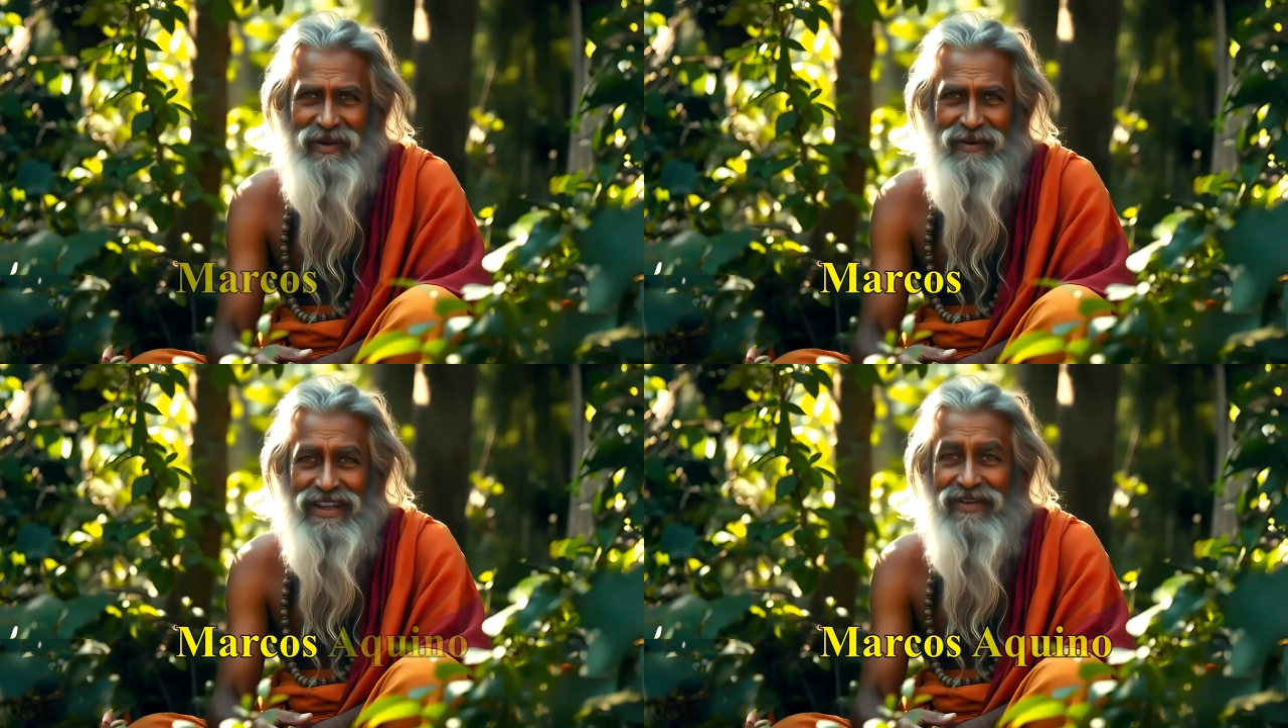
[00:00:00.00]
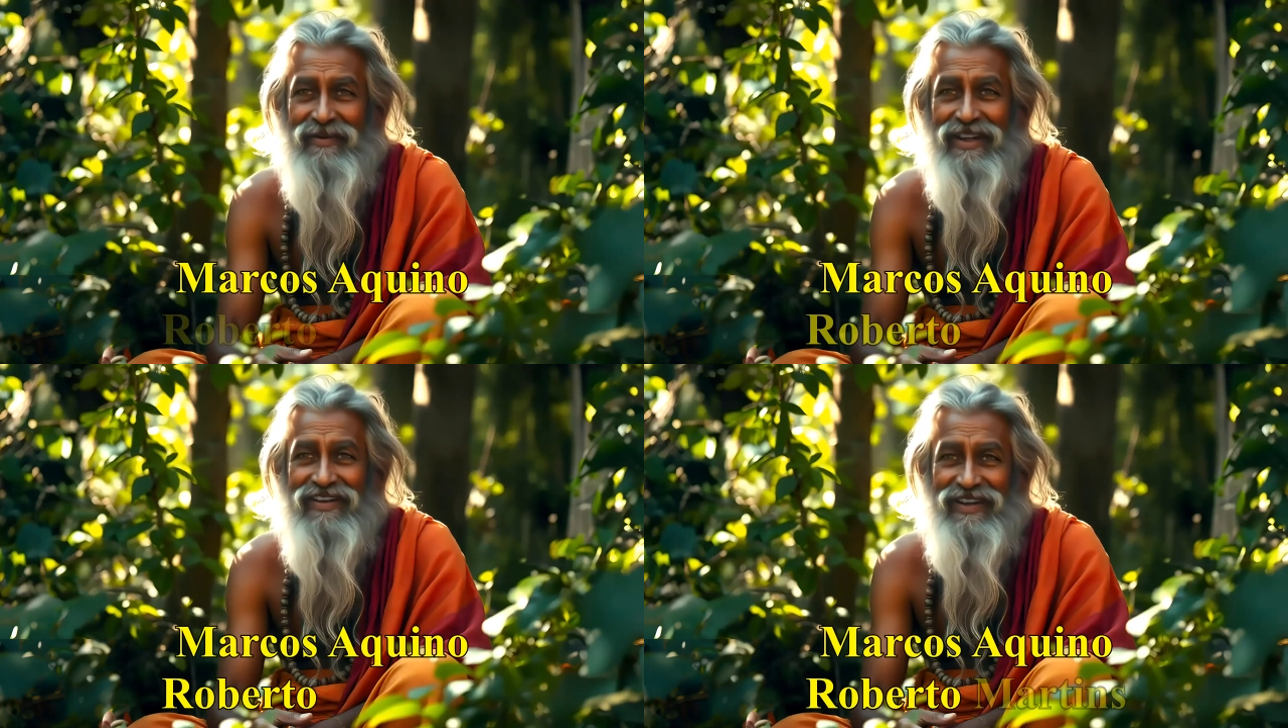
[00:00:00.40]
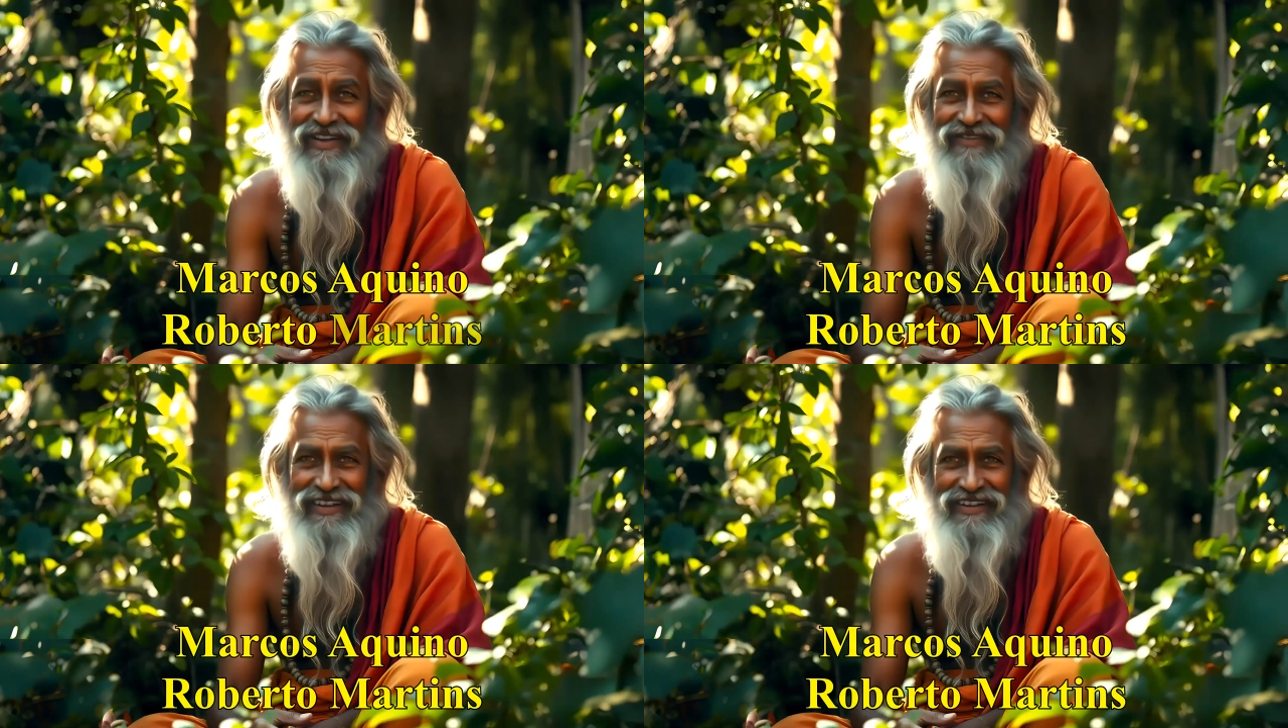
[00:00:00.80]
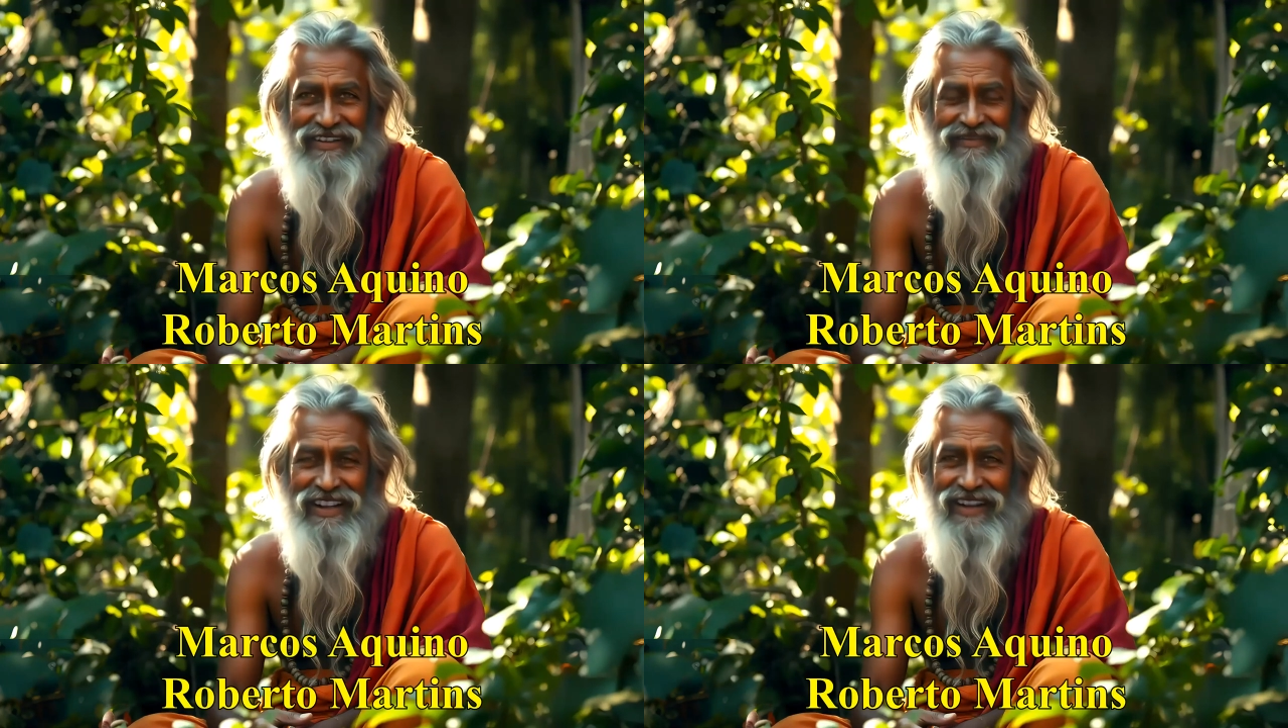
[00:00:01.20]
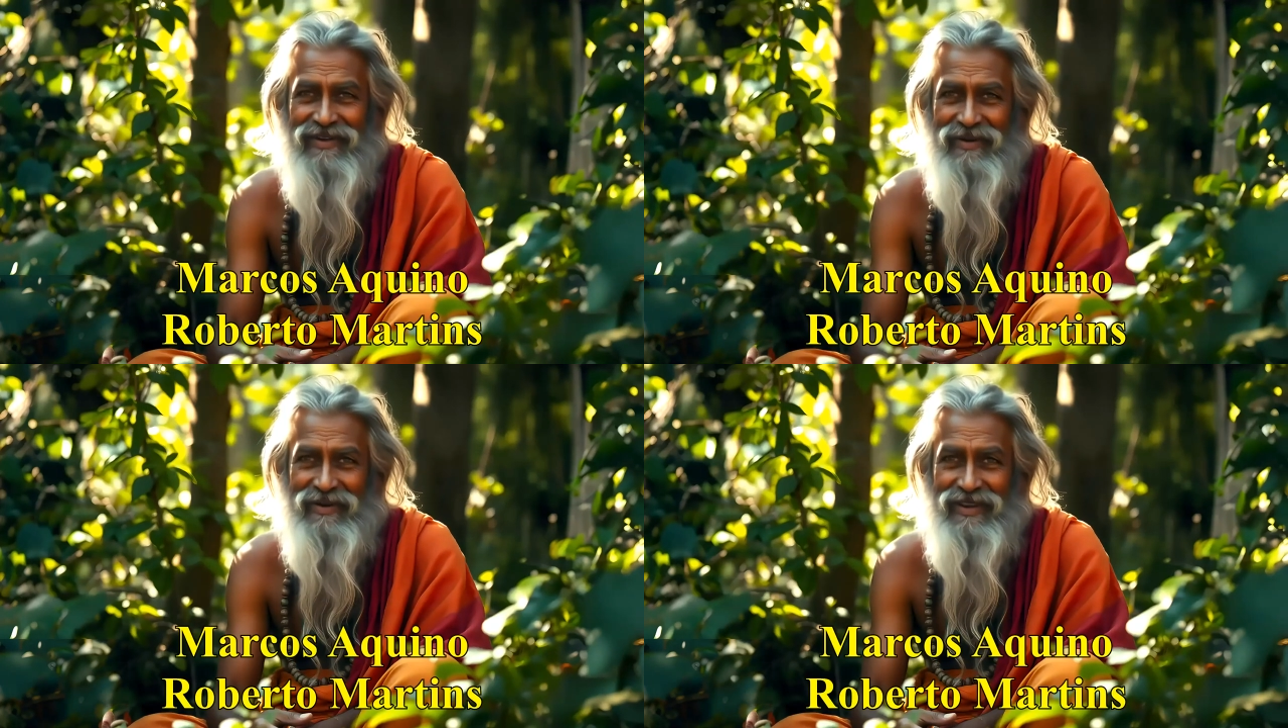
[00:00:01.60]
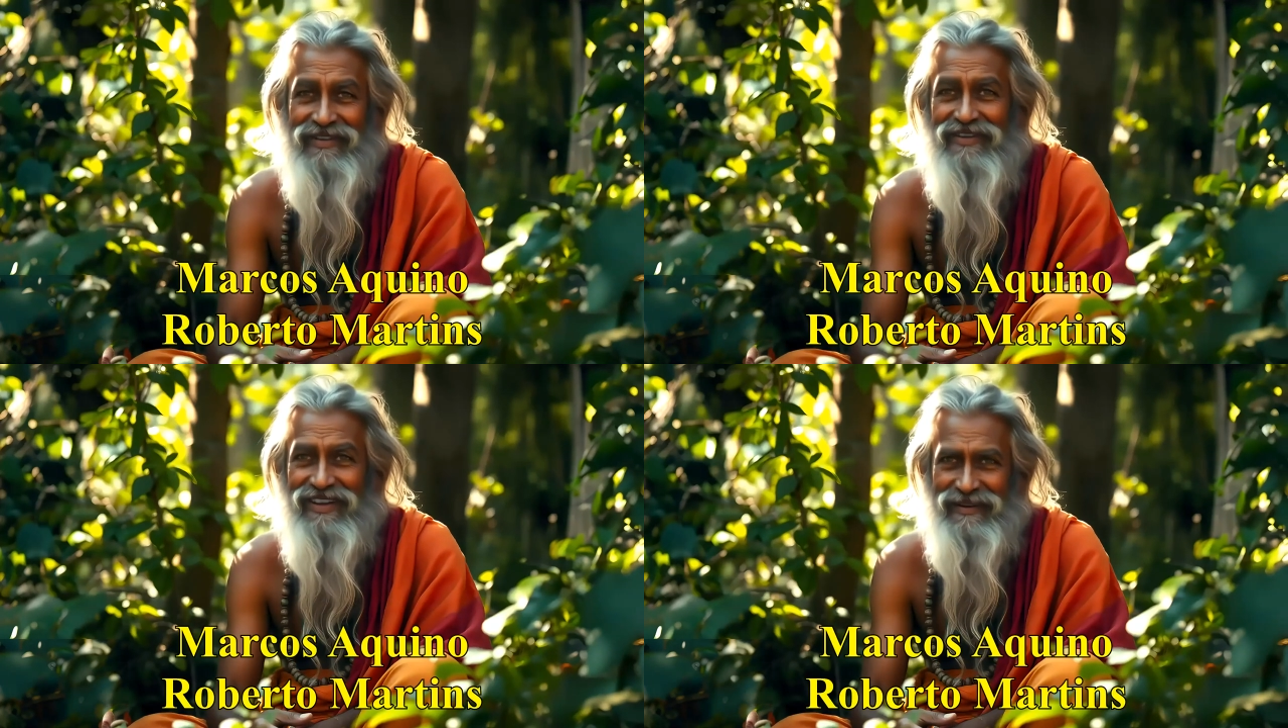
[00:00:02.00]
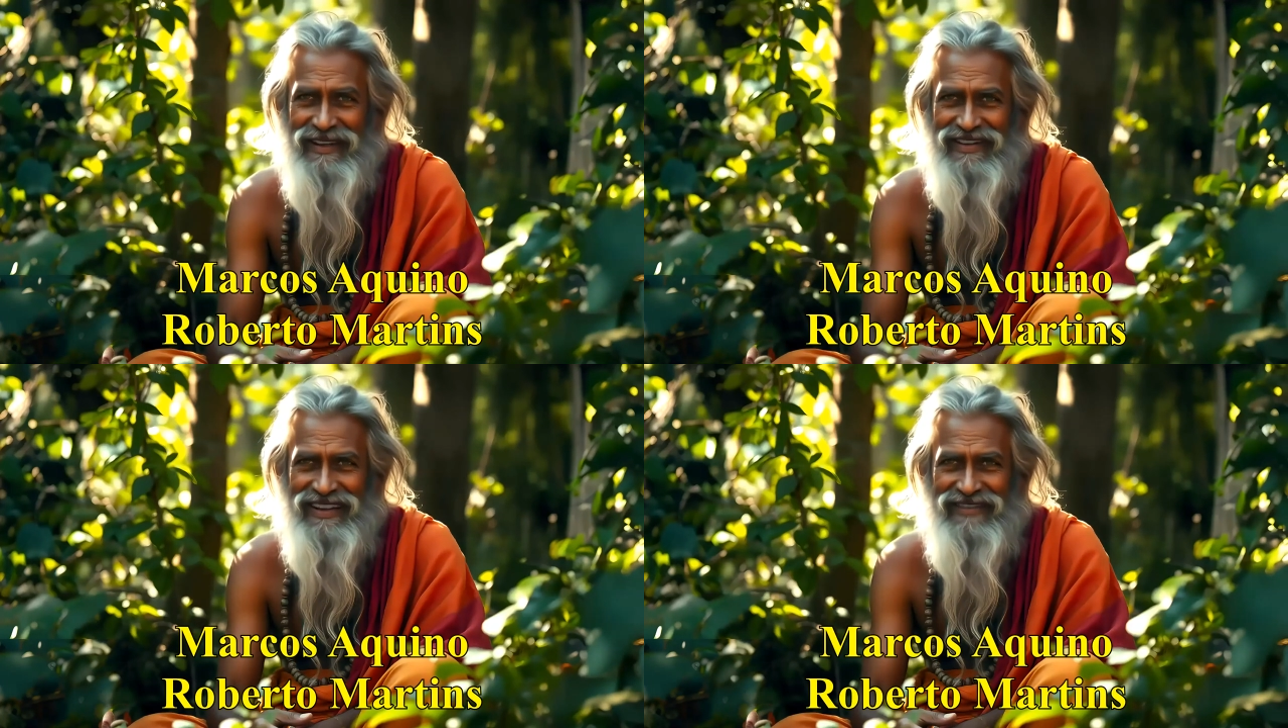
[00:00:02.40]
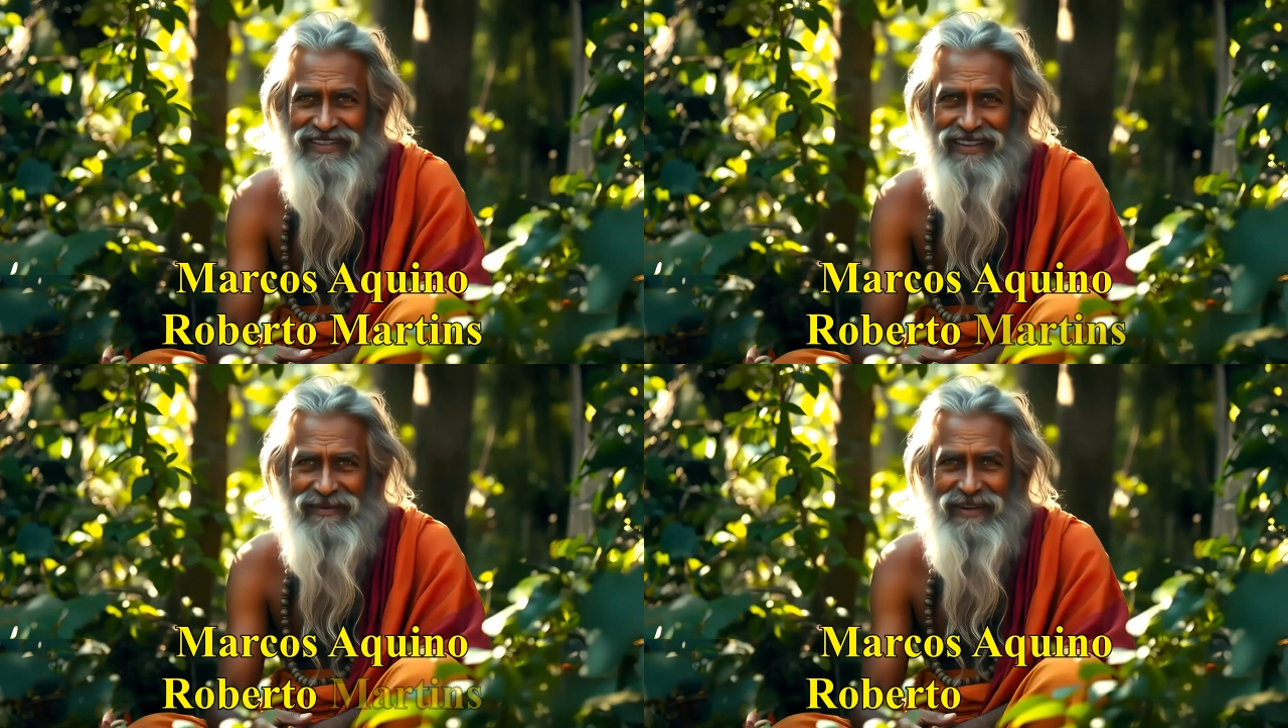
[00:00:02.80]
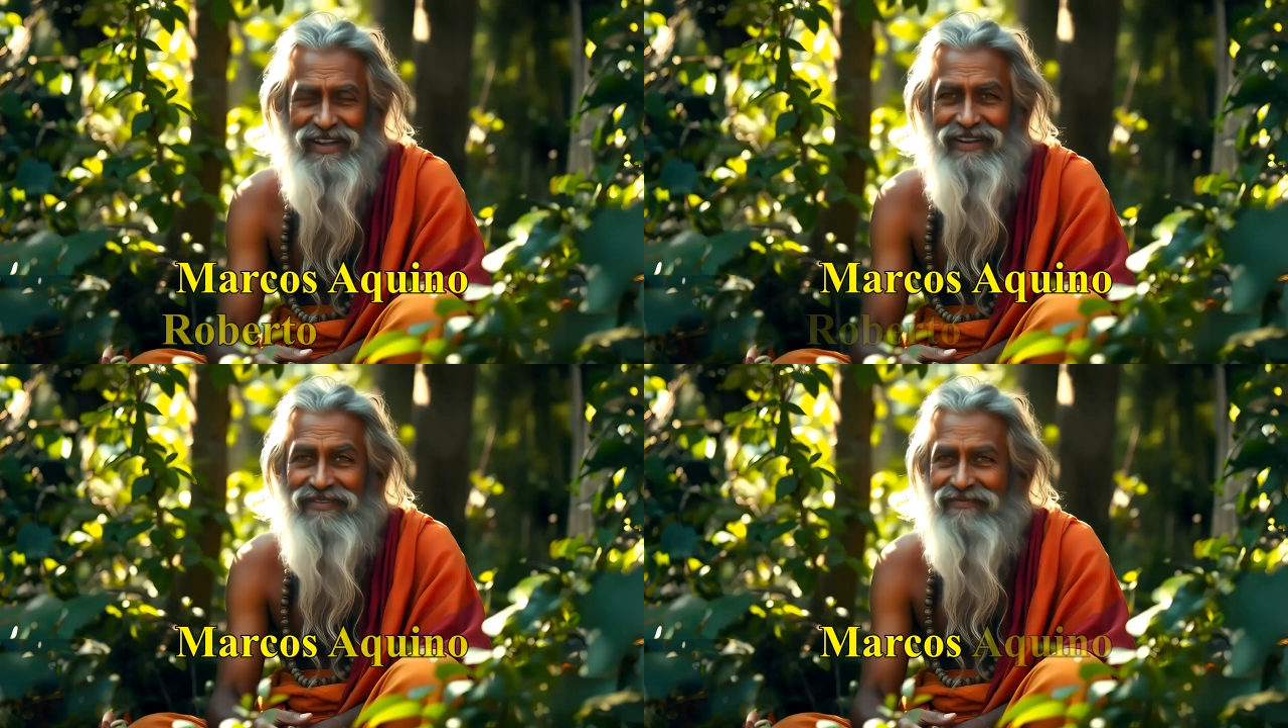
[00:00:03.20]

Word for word: Roberto Martins vai desafiar tudo o que você pensava saber.